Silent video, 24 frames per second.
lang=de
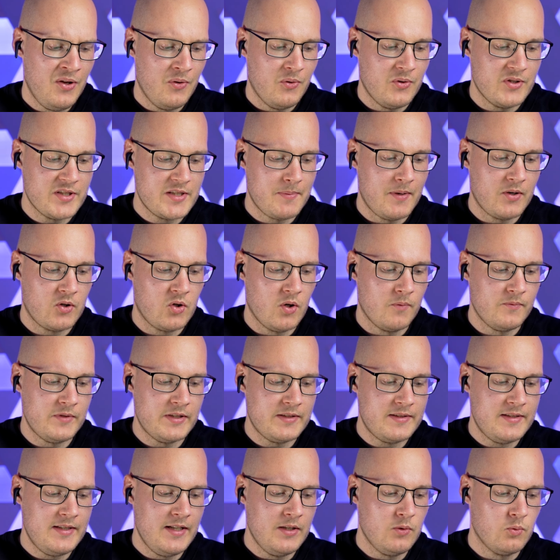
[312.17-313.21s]
Und zwar können wir
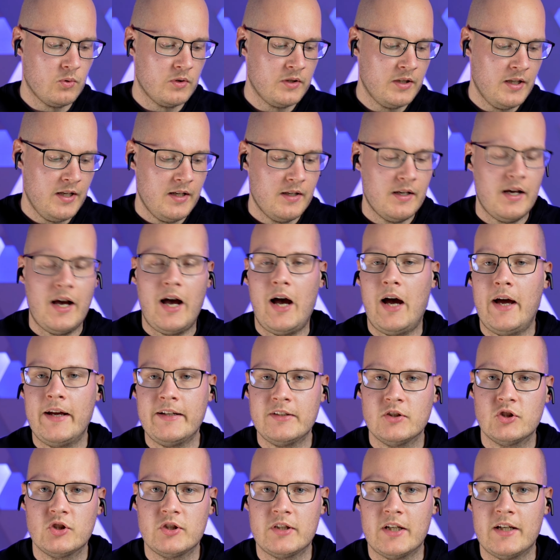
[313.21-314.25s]
jetzt hier nun
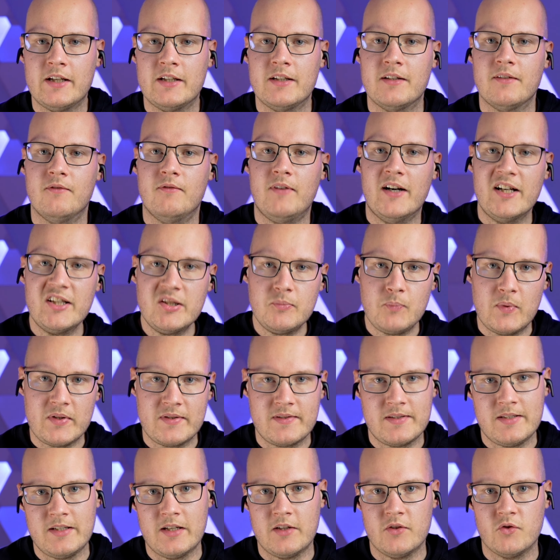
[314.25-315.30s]
einstellen, was
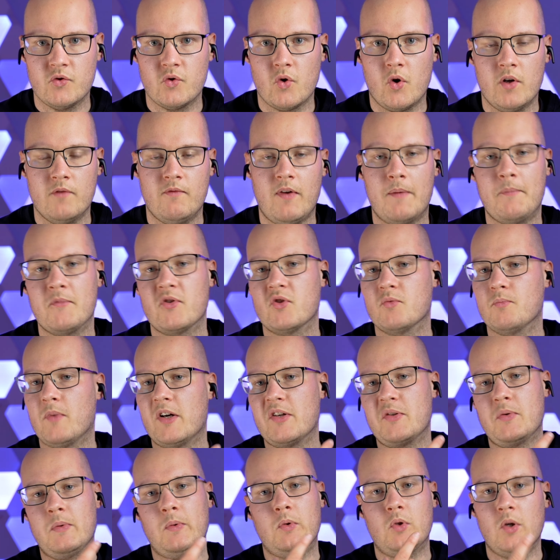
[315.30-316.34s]
passieren soll, wenn wir zum
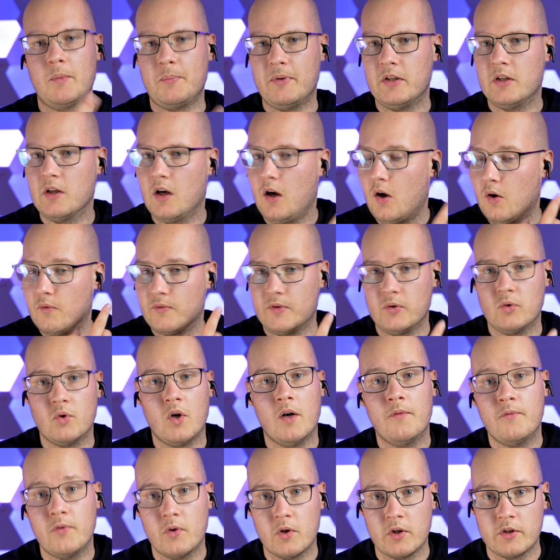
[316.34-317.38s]
Beispiel doppelt auf den
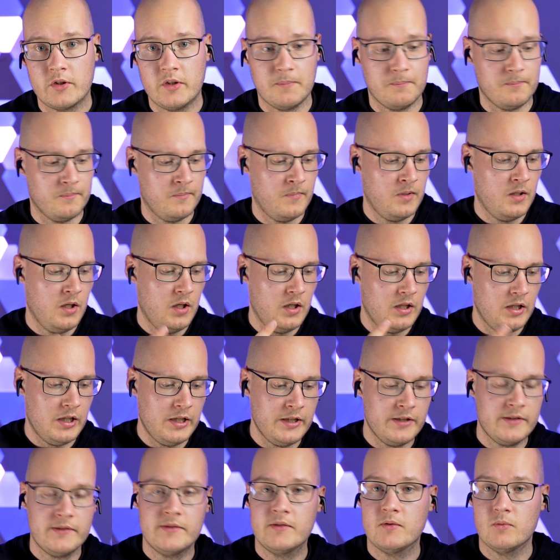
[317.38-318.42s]
Kopfhörer tippen,
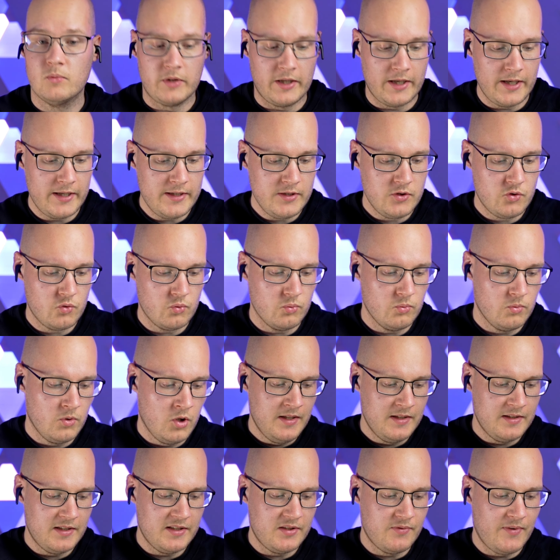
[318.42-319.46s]
links oder rechts
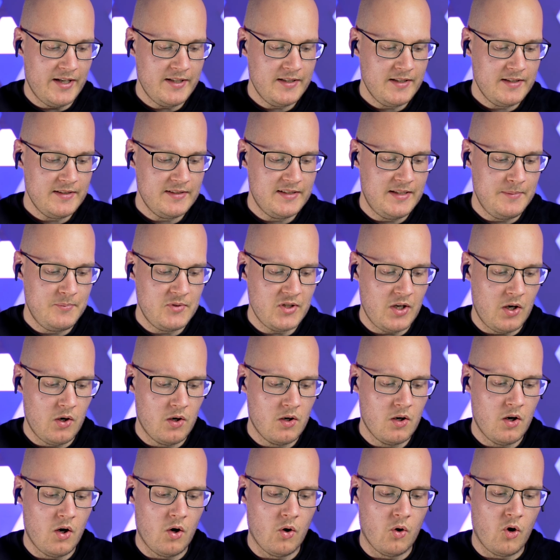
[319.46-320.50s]
des Weiteren gibt es
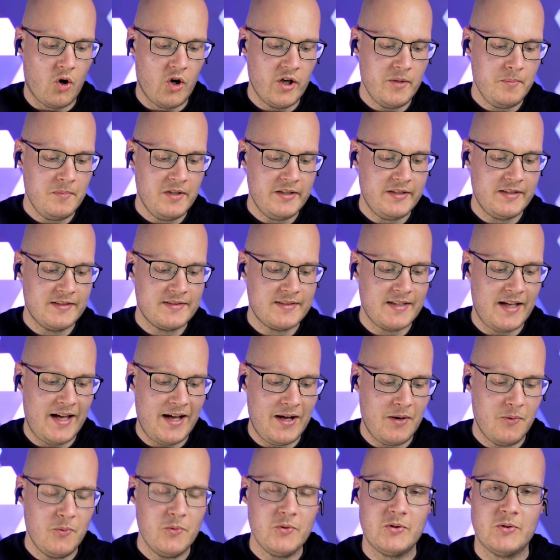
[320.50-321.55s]
auch räumliches
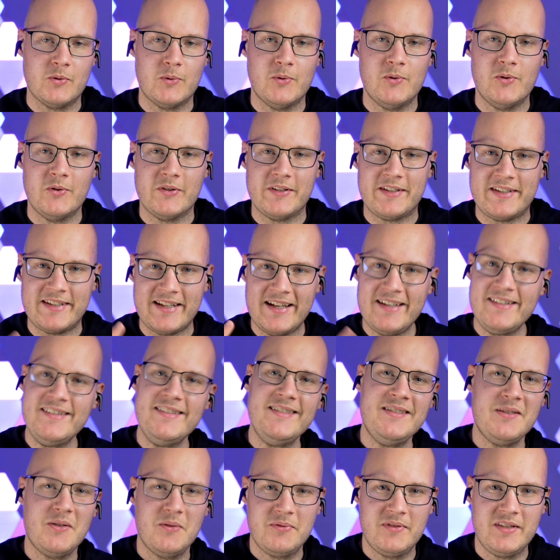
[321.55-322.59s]
Audio und das
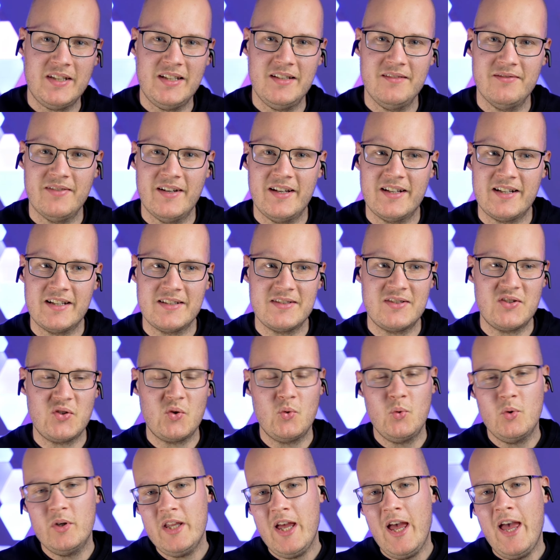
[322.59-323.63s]
ist auf jeden Fall ganz
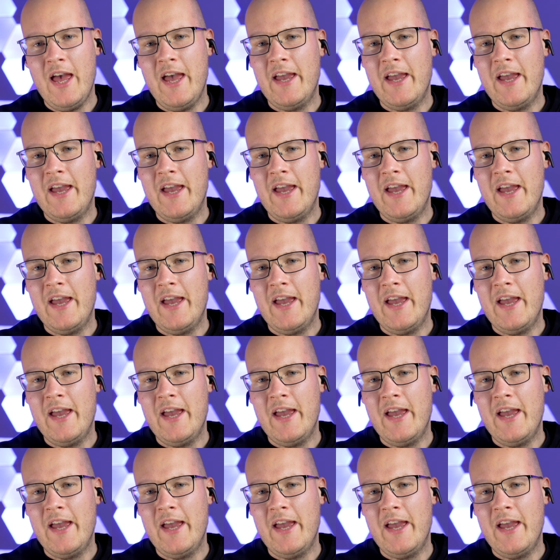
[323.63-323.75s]
cool.